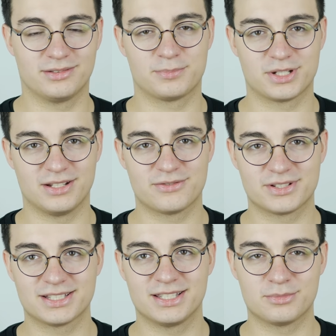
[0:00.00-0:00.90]
przede
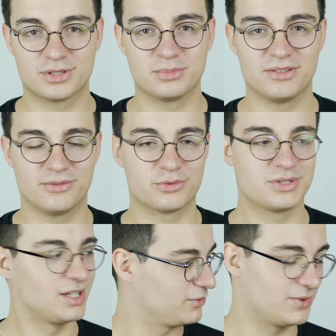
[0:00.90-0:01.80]
wszystkim czym się
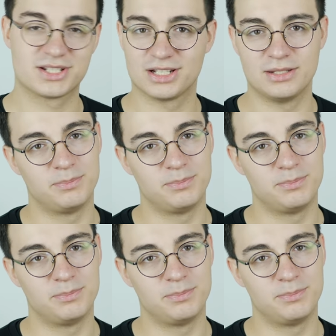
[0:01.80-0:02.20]
wyróżnia, to właśnie tym